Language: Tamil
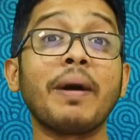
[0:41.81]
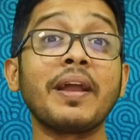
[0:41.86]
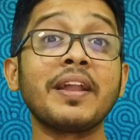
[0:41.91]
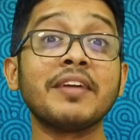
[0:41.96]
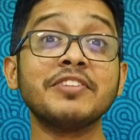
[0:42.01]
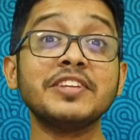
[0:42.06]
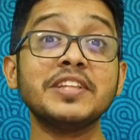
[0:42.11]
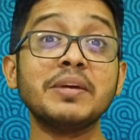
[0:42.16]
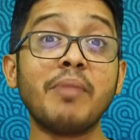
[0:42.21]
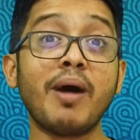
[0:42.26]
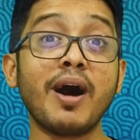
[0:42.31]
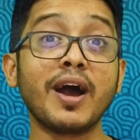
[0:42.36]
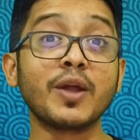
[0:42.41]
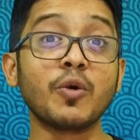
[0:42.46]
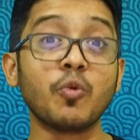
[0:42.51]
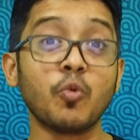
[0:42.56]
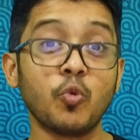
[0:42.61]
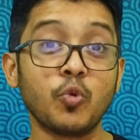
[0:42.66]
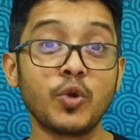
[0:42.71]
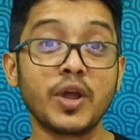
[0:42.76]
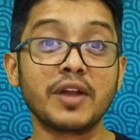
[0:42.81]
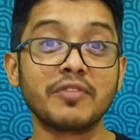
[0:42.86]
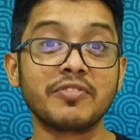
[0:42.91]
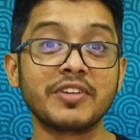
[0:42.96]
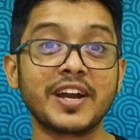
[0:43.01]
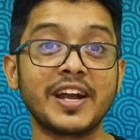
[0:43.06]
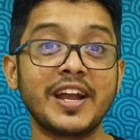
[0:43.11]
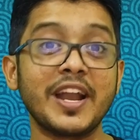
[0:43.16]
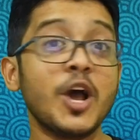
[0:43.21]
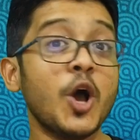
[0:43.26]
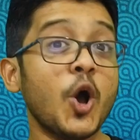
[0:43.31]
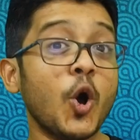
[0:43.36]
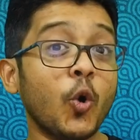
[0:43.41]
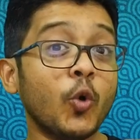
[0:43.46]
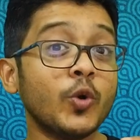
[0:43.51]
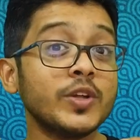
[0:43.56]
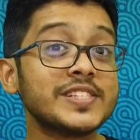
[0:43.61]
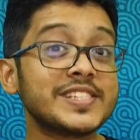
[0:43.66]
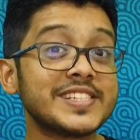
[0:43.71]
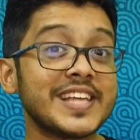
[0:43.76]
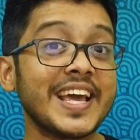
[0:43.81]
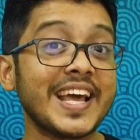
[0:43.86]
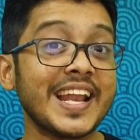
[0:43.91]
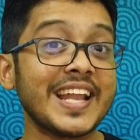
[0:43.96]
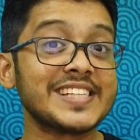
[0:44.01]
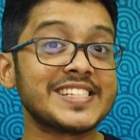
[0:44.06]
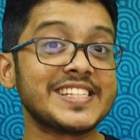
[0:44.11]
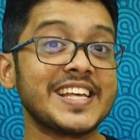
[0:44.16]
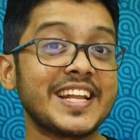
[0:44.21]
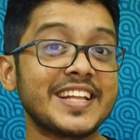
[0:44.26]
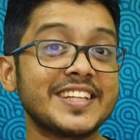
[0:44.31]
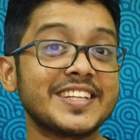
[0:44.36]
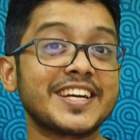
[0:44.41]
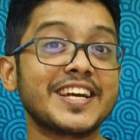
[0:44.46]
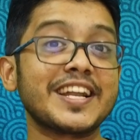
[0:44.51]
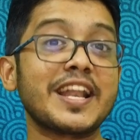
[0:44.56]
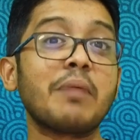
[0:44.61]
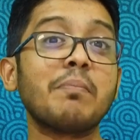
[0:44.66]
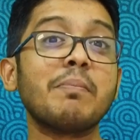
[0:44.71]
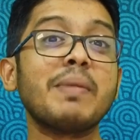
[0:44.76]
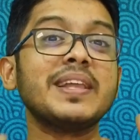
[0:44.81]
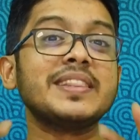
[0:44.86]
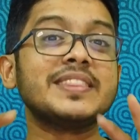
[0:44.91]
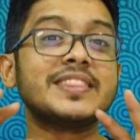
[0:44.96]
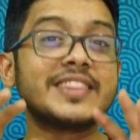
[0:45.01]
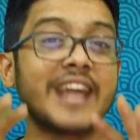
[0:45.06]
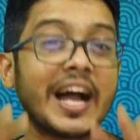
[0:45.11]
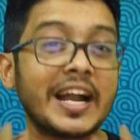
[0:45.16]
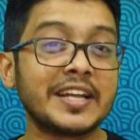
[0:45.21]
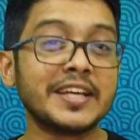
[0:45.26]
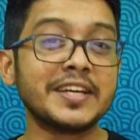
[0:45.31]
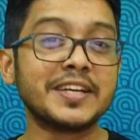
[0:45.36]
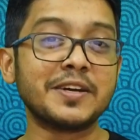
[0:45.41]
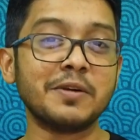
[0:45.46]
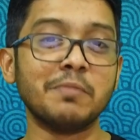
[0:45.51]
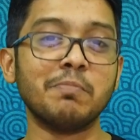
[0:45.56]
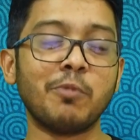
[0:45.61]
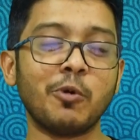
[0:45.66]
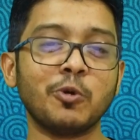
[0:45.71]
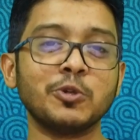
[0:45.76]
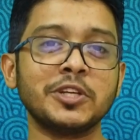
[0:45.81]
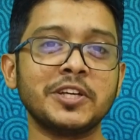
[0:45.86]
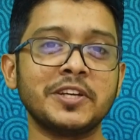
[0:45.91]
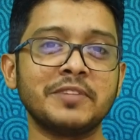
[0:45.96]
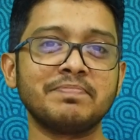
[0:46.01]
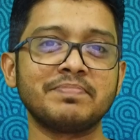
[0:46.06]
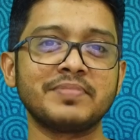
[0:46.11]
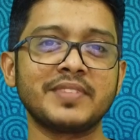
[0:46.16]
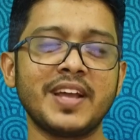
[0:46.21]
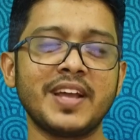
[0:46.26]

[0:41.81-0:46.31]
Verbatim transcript: பலவிதமான உணர்வுகள் ஒரு செயலை செய்கிறதுக்கு நம்மை தடுக்கும் போது